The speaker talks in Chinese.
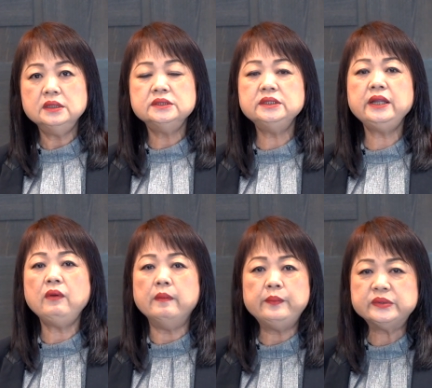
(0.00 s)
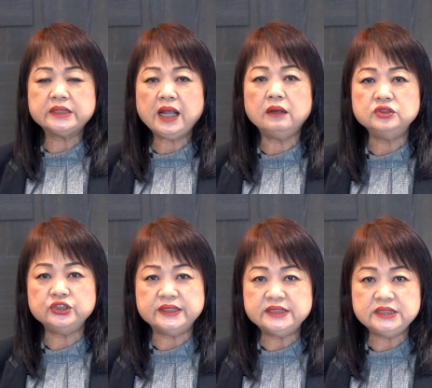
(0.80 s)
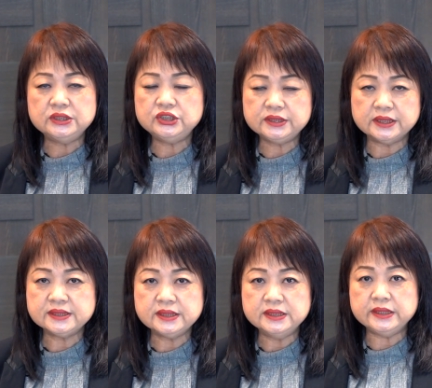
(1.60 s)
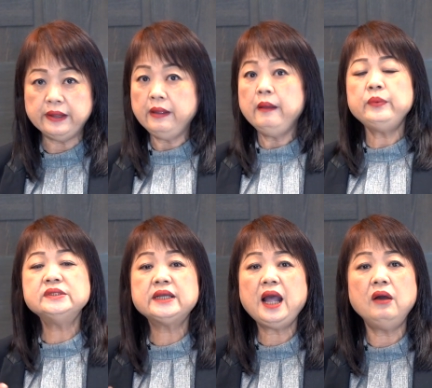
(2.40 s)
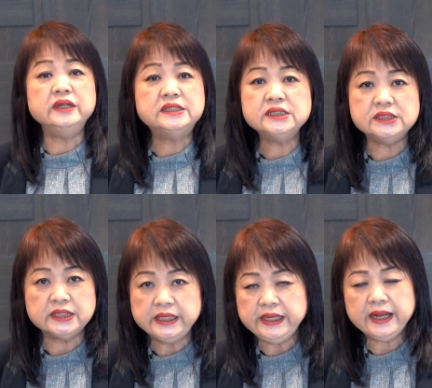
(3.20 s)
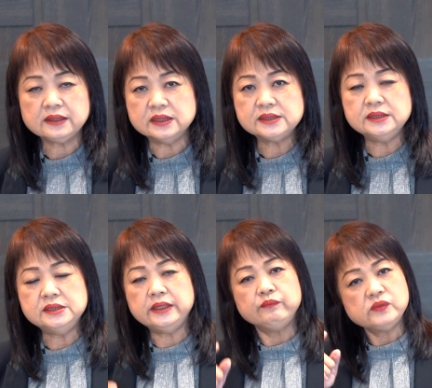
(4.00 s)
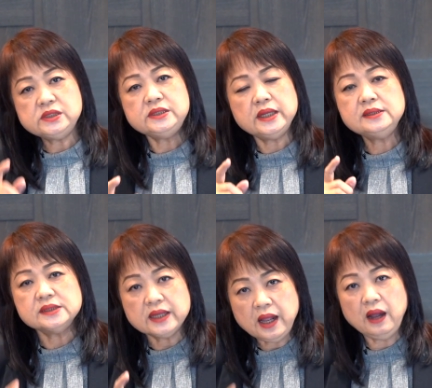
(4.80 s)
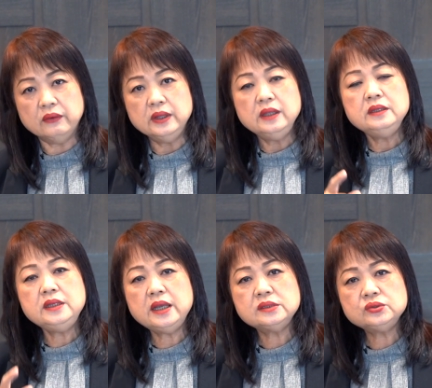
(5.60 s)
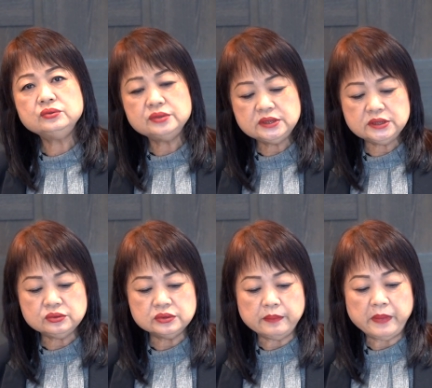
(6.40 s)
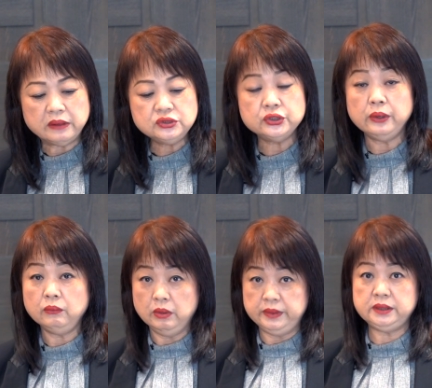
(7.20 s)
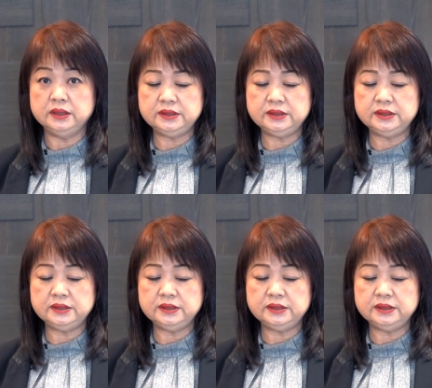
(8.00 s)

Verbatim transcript: 今天我们不是靠血气去得圣洁，不是靠你自己的力量得圣洁，今天是靠耶稣基督的宝血，我们得